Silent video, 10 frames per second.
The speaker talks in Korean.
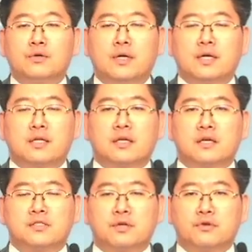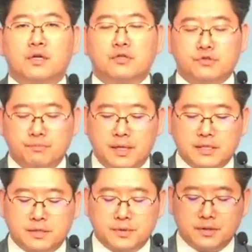오늘 하나님께서 우리에게 주신
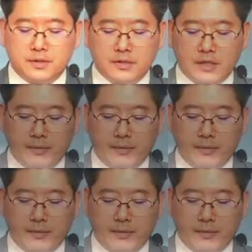말씀은